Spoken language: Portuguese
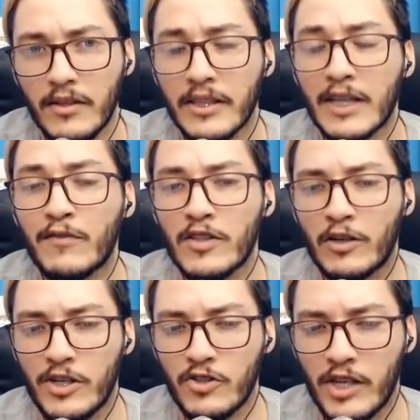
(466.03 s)
tentar fazer uma
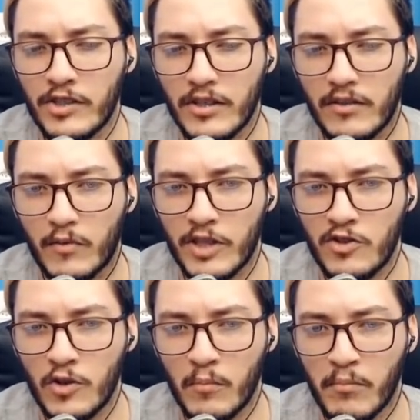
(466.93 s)
coisinha aqui. Vamos
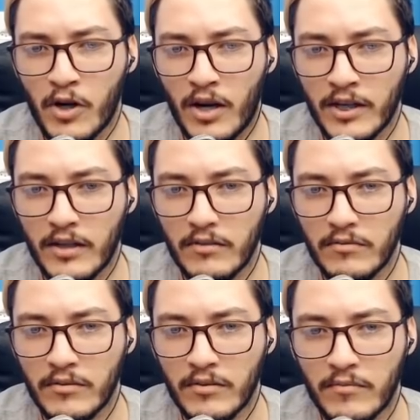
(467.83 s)
descer um broca.
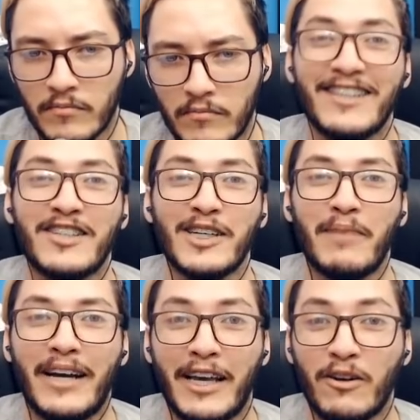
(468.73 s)
Quem
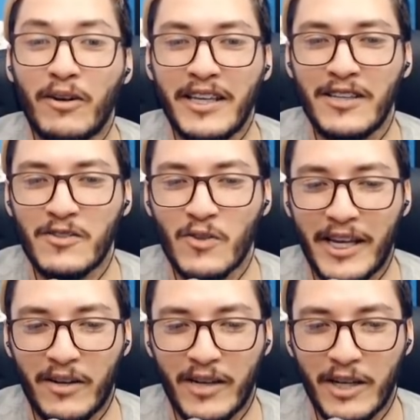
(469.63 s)
chama herói, só
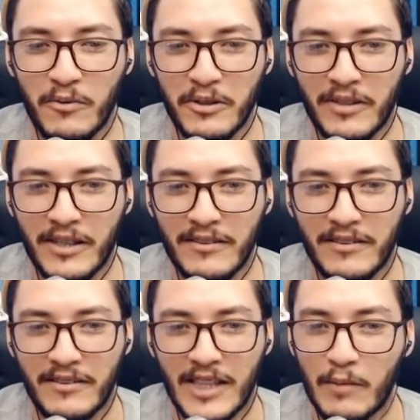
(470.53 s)
herói é o outro, né?
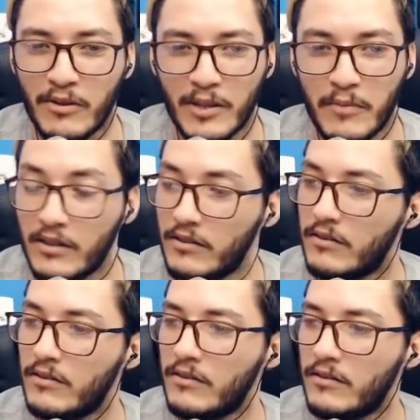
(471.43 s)
Tá bom também. Colocaram
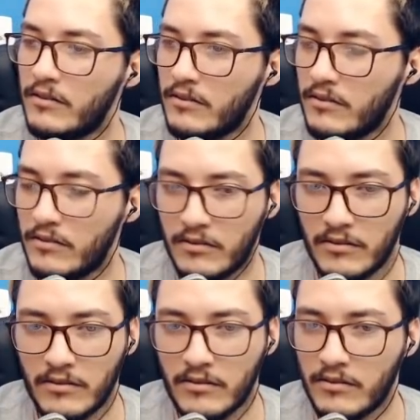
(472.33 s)
o Neus na
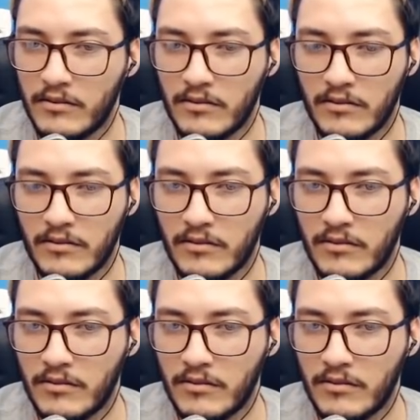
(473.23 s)
ala das baianas